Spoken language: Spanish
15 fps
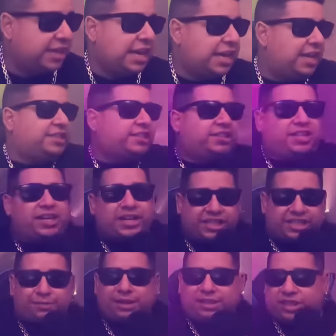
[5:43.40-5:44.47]
querés ser
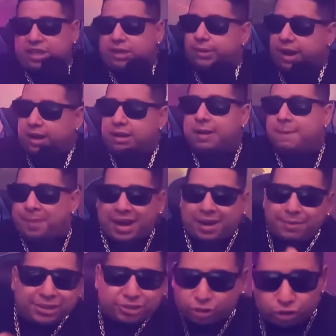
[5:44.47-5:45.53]
llamativa, para
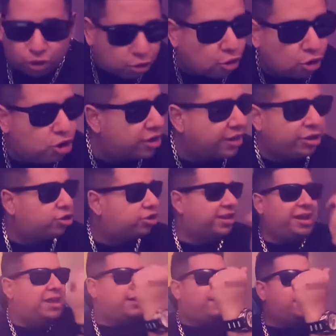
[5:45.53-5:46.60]
mí son dos colores que no
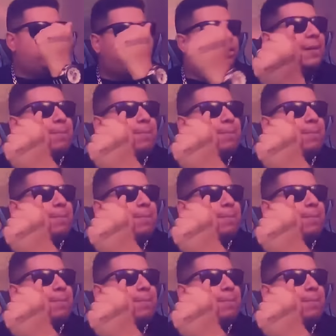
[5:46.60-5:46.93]
tienen que ver ni una